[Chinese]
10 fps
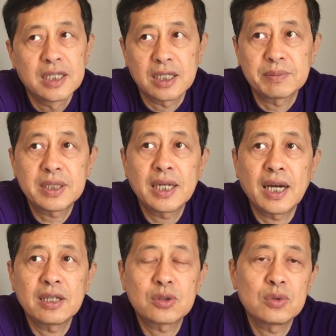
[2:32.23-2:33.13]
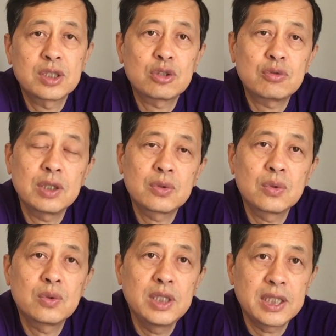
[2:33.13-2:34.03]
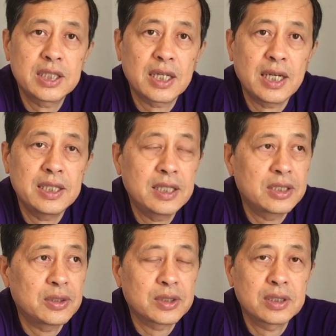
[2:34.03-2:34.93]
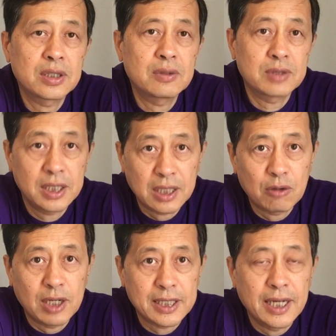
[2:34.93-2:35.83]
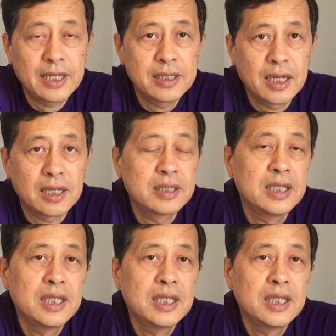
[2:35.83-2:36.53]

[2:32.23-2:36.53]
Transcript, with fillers: 那么这两样东西最终归结起来，一个就是共产党垮台啊，